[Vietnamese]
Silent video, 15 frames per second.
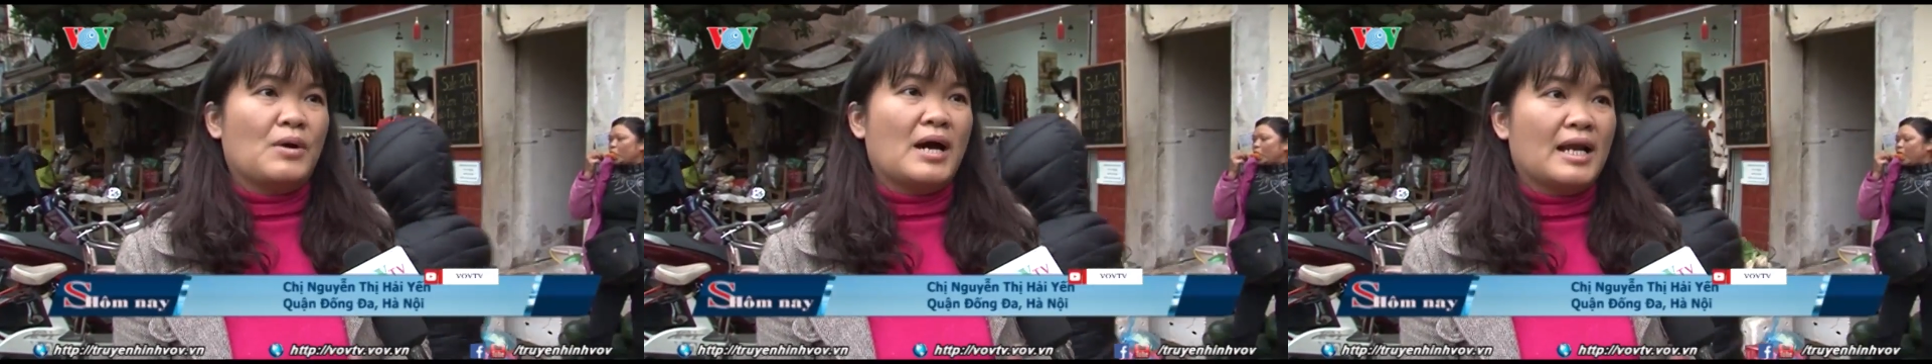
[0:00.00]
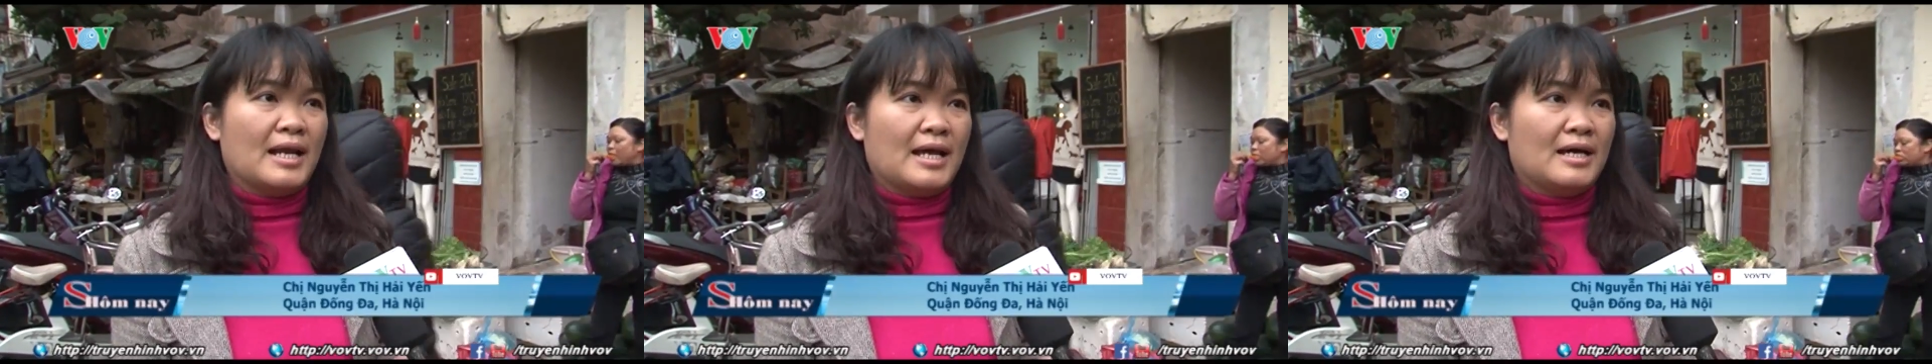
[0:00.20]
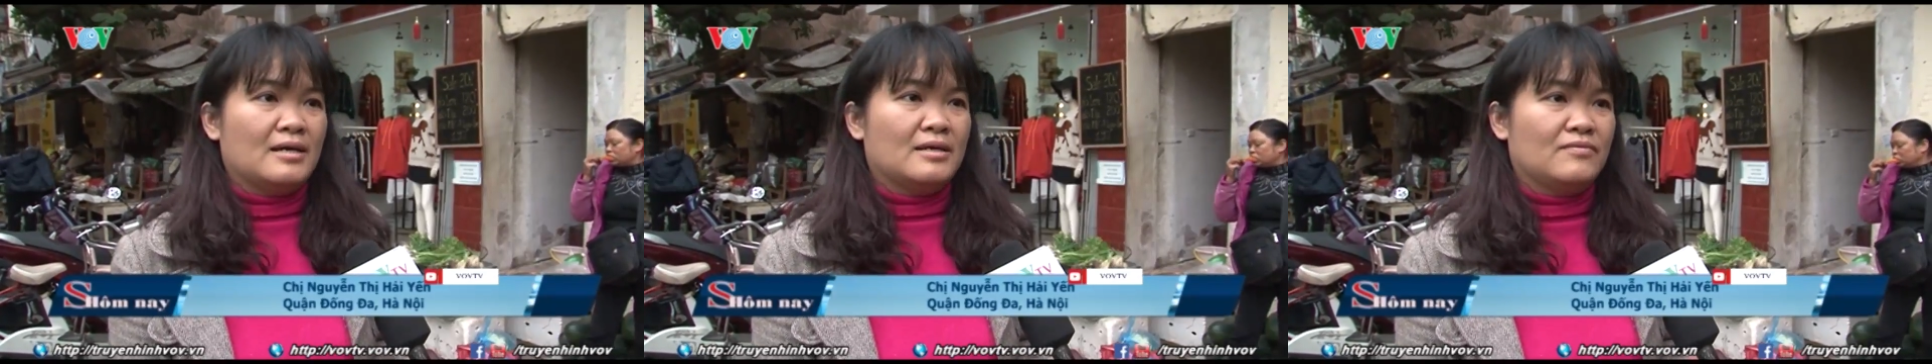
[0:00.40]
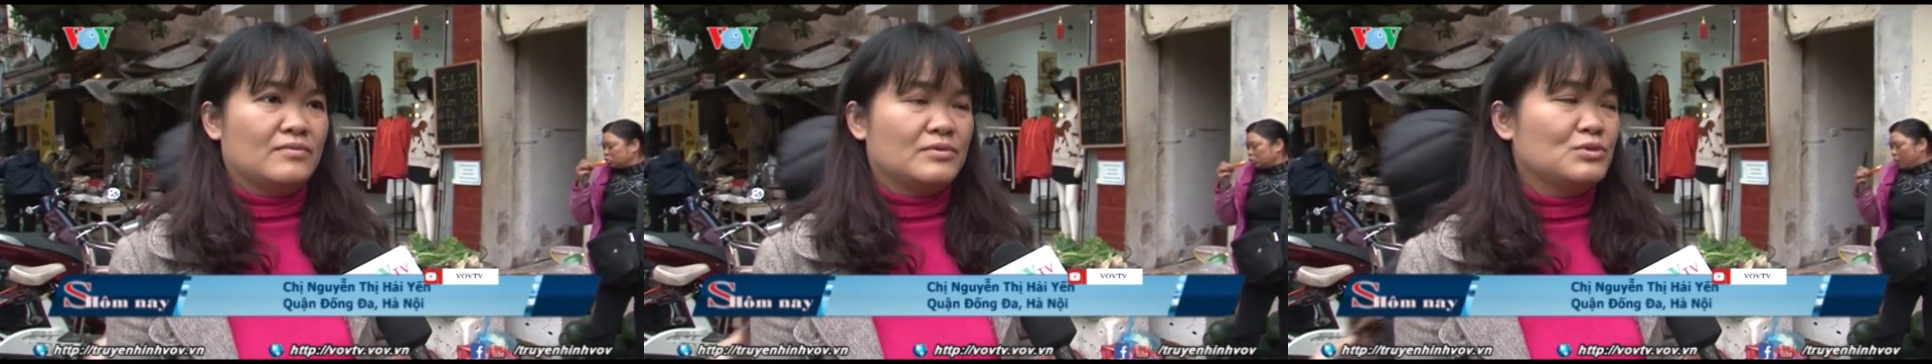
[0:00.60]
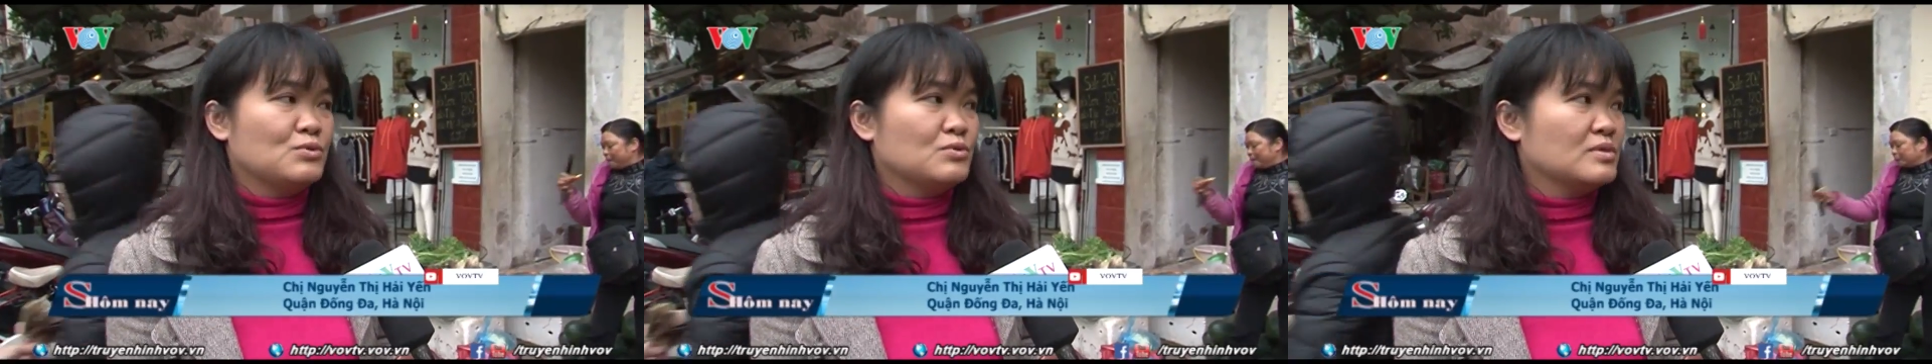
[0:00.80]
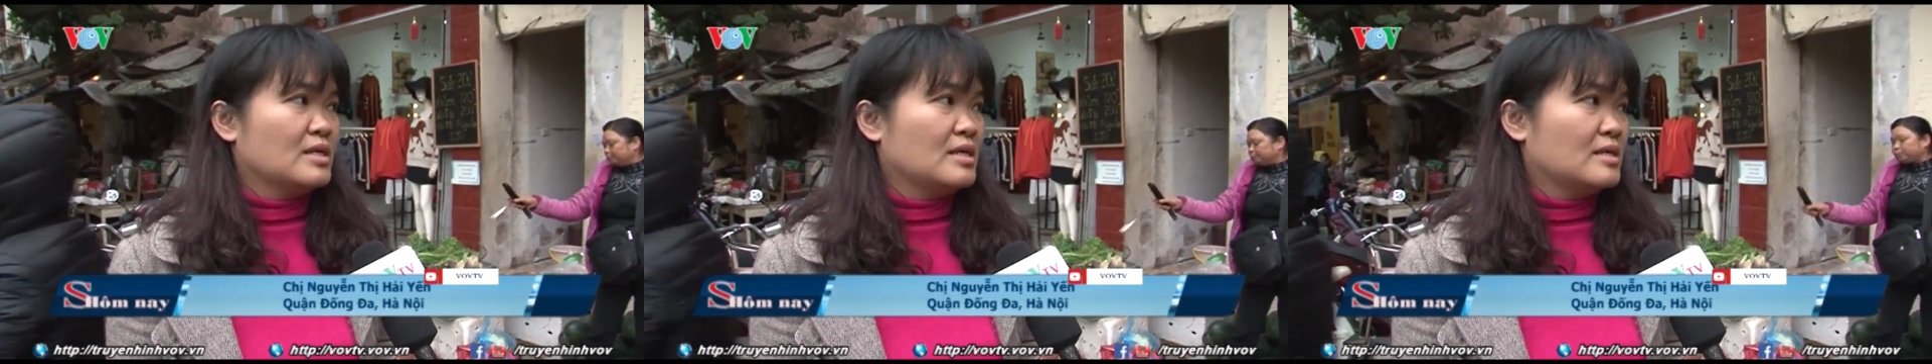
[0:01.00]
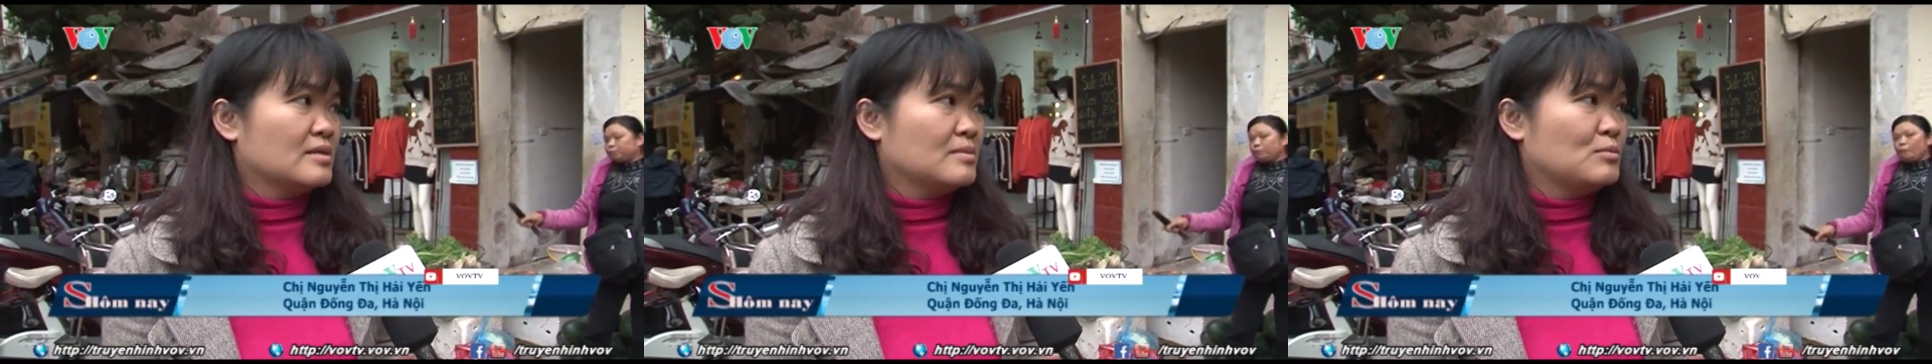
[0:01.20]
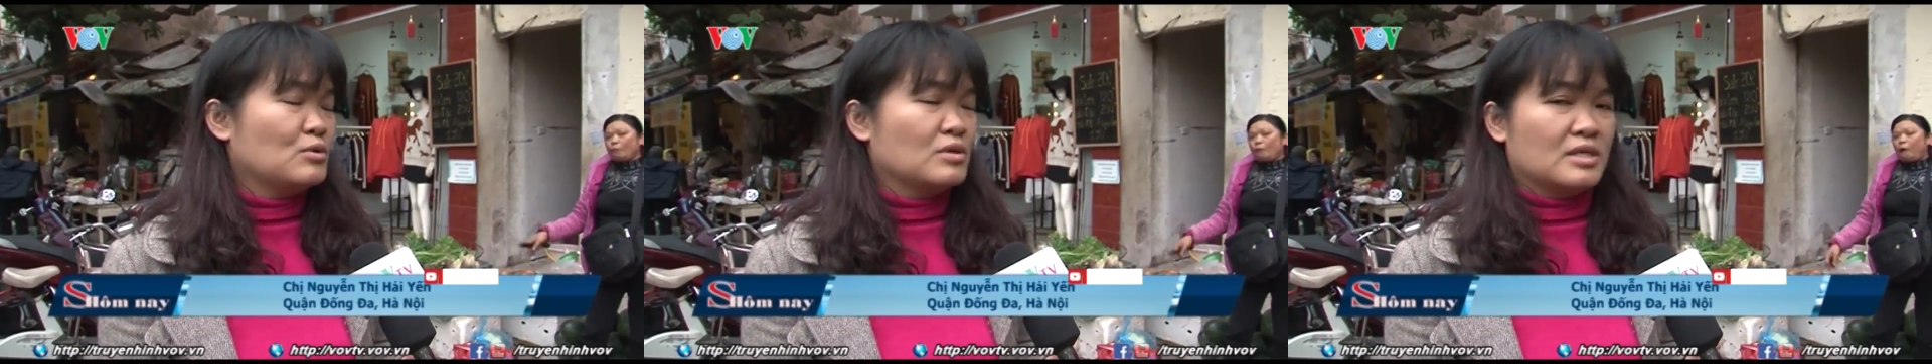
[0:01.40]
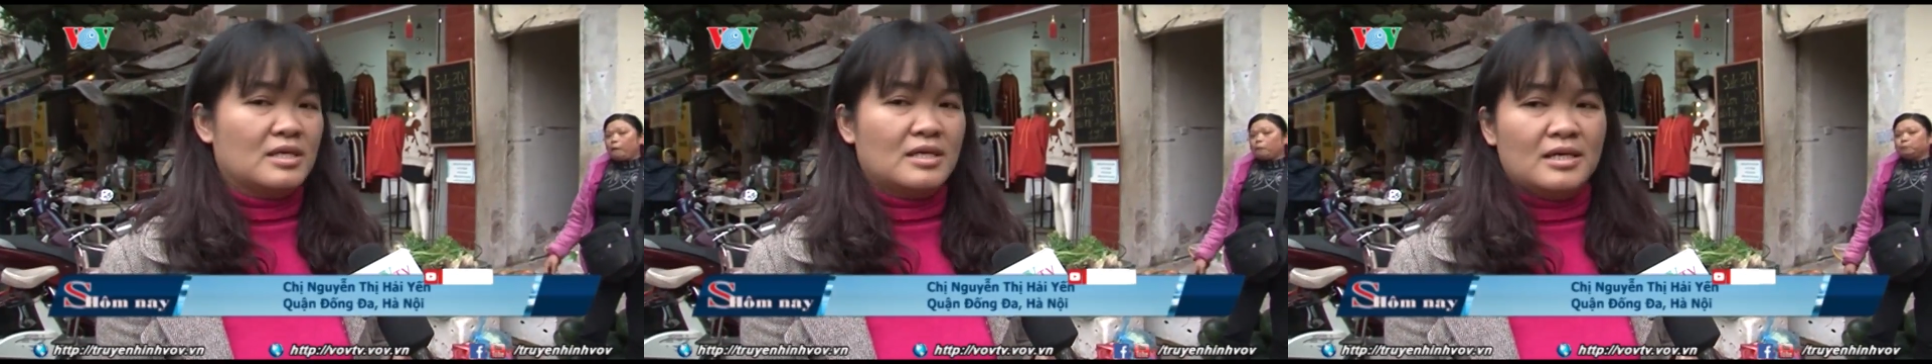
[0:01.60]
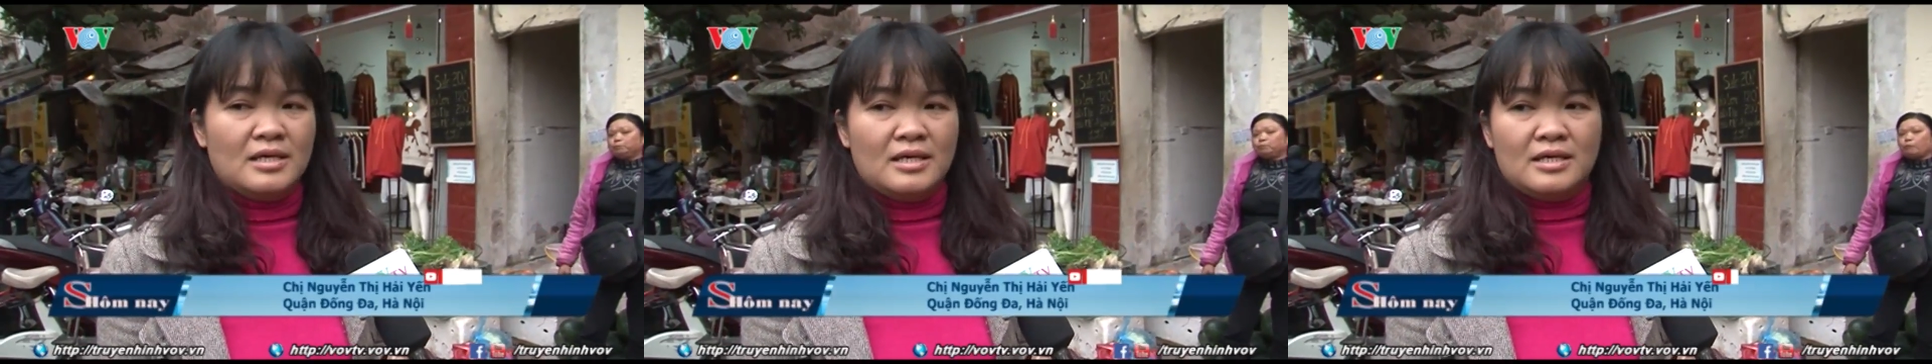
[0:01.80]
quan là ví dụ như là
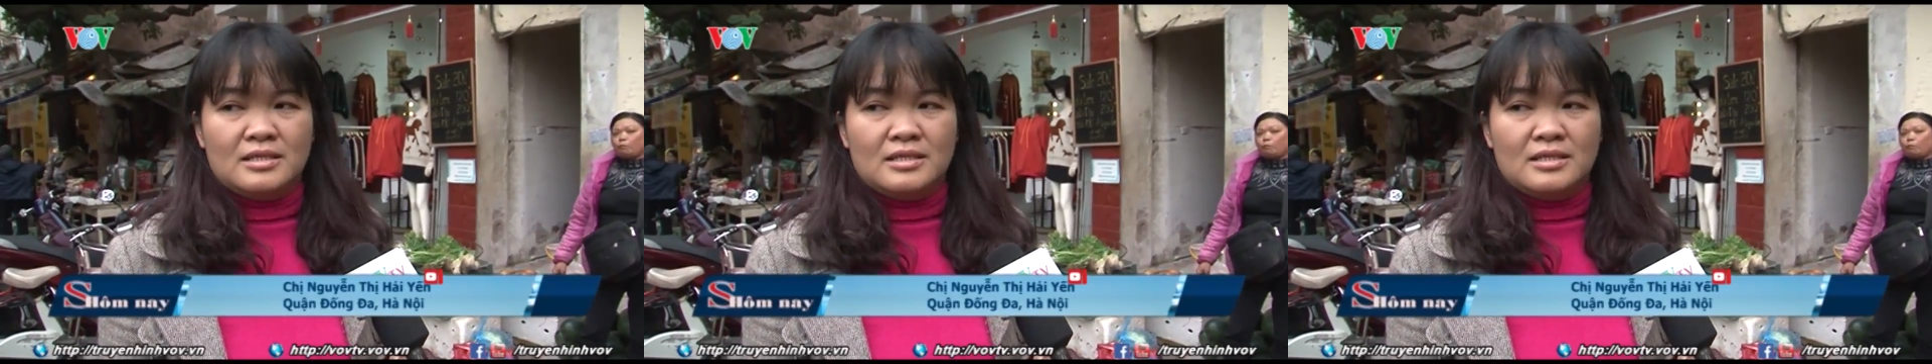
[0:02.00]
mua